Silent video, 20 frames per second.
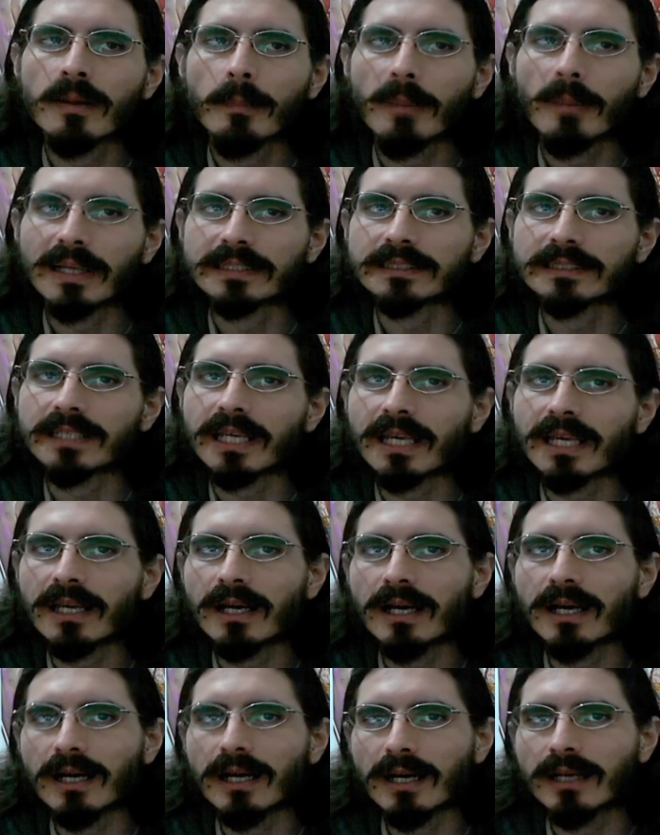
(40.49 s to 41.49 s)
Passei
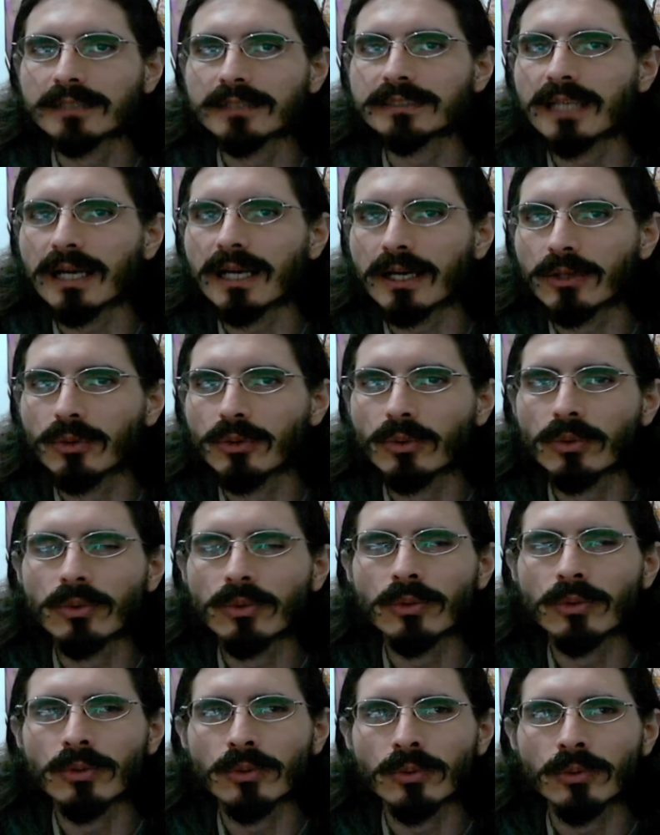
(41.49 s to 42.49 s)
a saga
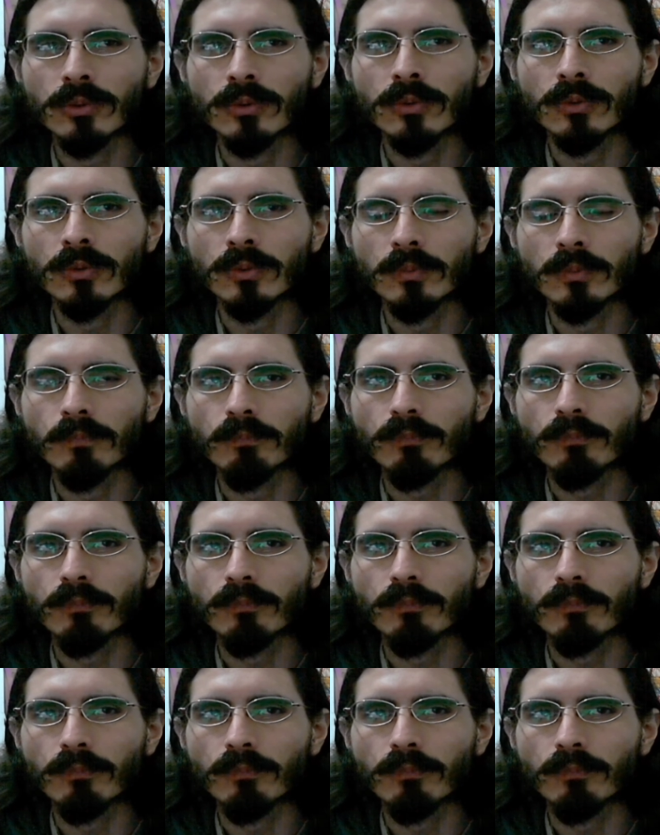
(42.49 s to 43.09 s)
do,